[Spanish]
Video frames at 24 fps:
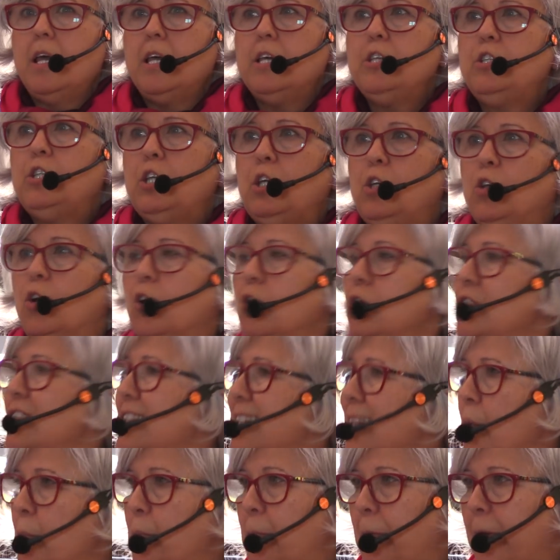y si no,
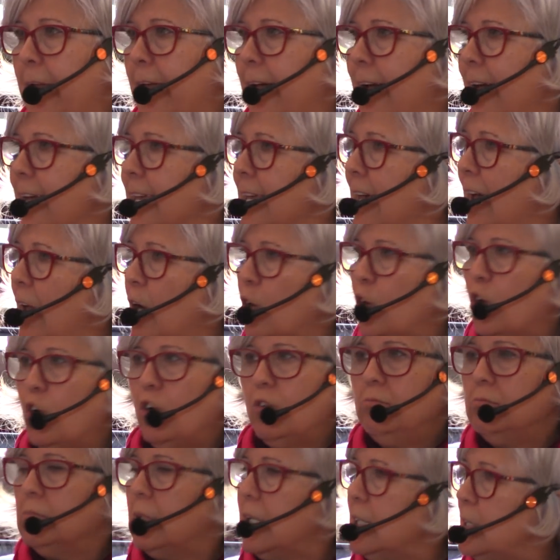siempre hay
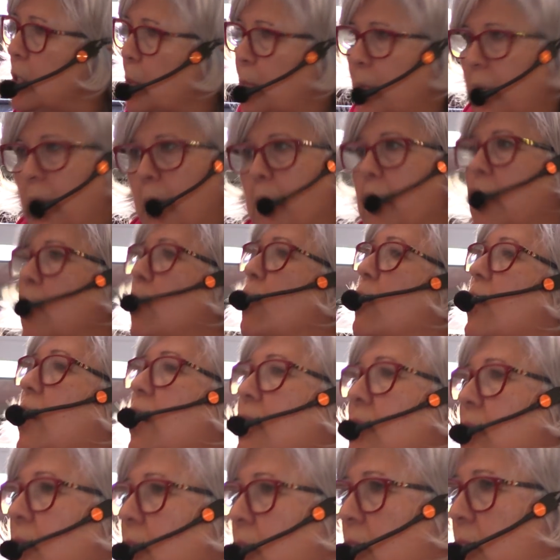algo que se pueda
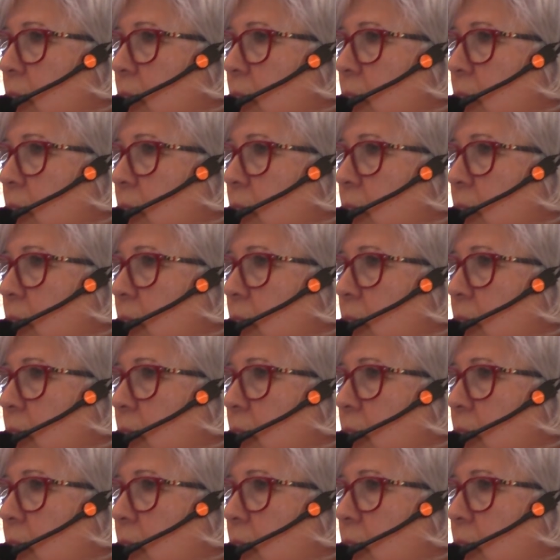mejorar.